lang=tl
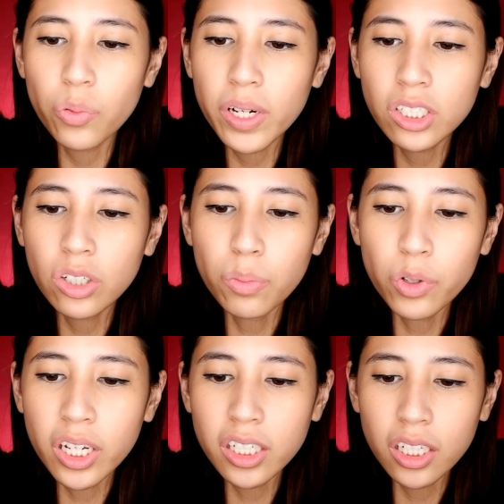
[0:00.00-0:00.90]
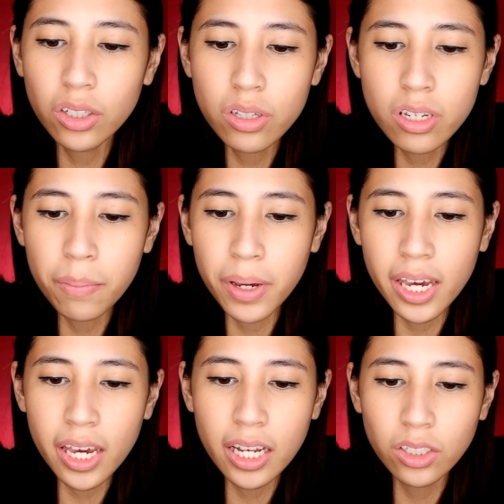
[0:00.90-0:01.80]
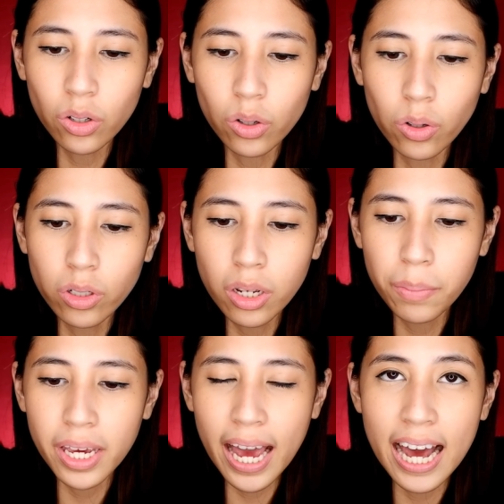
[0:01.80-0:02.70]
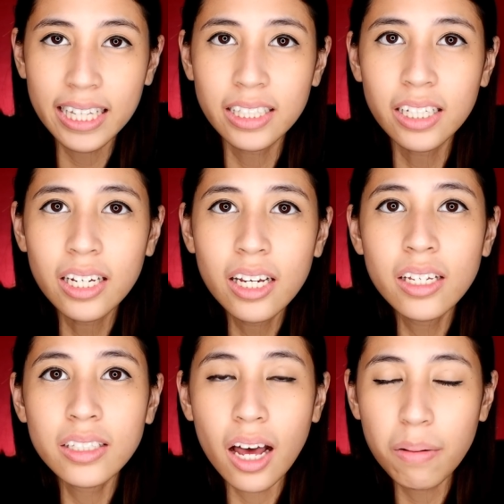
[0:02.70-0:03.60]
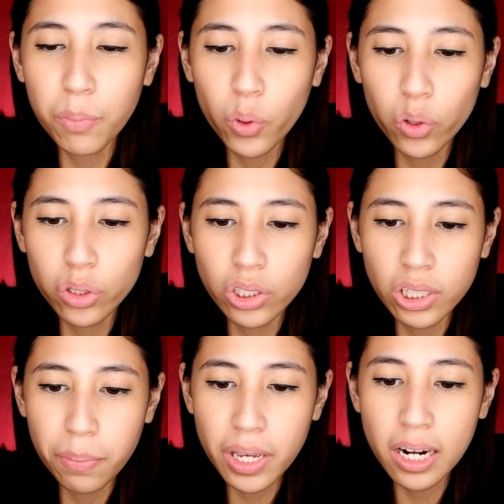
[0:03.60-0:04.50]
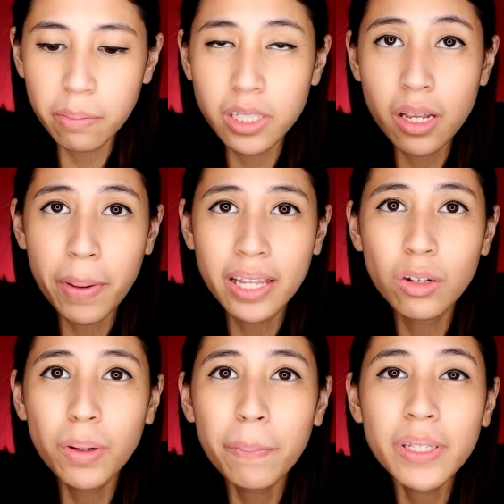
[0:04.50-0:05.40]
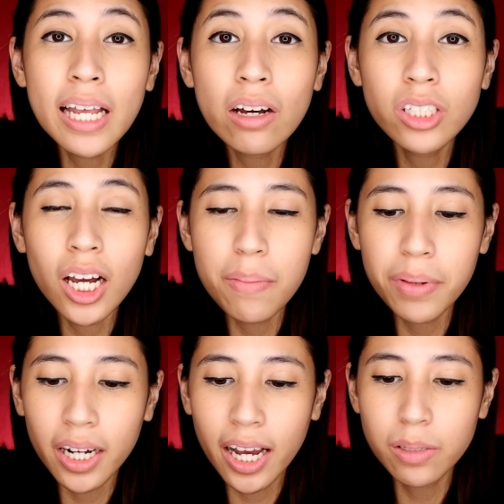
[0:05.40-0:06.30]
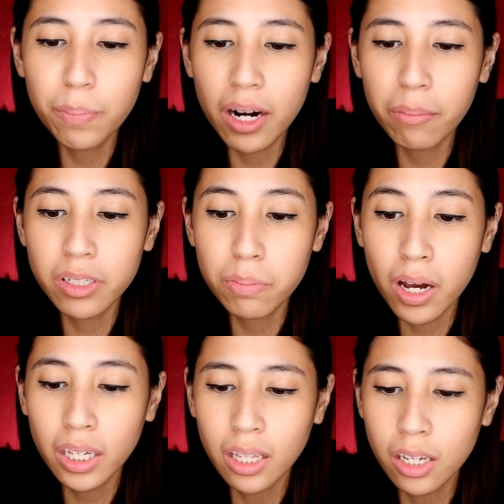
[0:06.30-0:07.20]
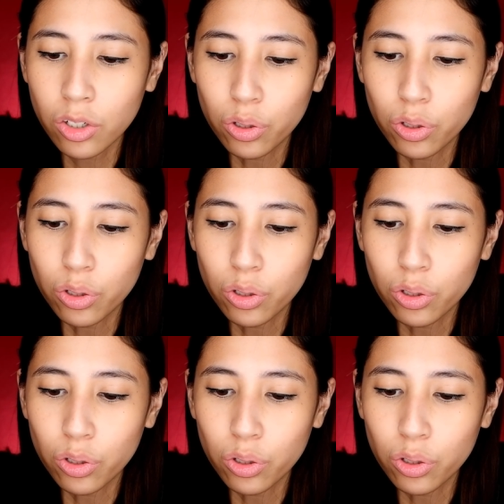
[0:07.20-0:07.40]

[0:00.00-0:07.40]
swatch ko muna siya doon sa may, ano ko, sa may hand. Tapos, sa may lips naman. Lumapit na ako sa camera, guys, para mas makita nyo.